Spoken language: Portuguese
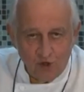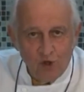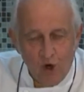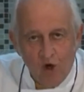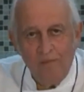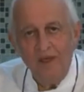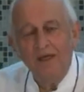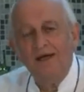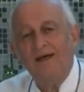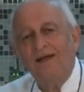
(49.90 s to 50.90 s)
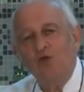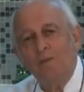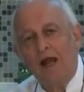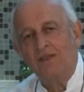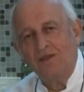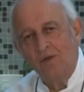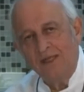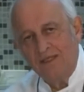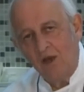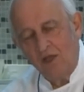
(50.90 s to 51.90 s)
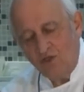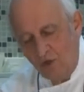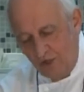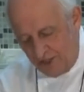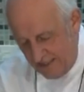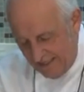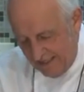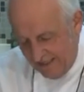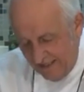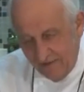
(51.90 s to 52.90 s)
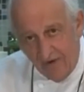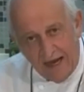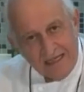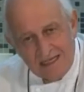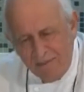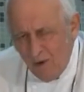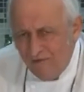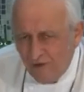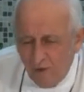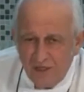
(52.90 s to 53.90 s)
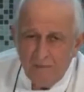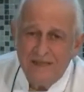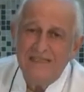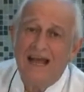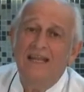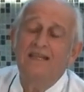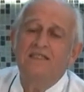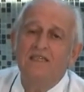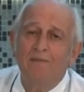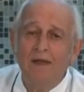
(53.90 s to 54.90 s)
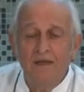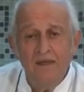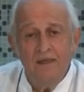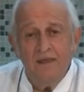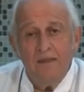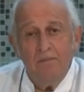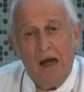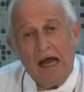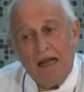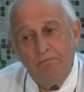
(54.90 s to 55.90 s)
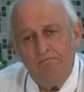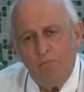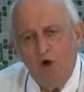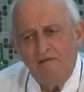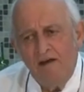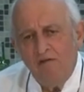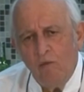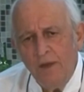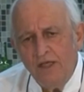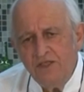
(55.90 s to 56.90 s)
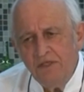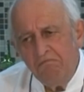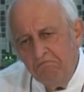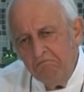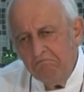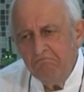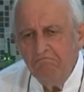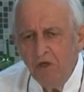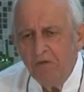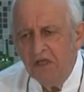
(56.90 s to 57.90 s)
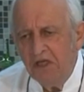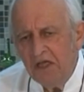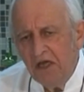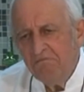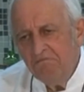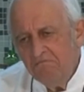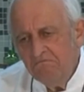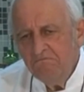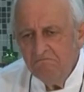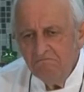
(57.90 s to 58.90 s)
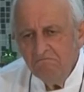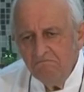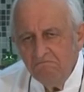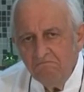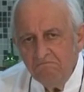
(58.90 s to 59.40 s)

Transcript: na unidade de terapia intensiva do Hospital São Paulo, que fica localizado aqui em São Paulo depois de sofrer uma parada cardíaca. A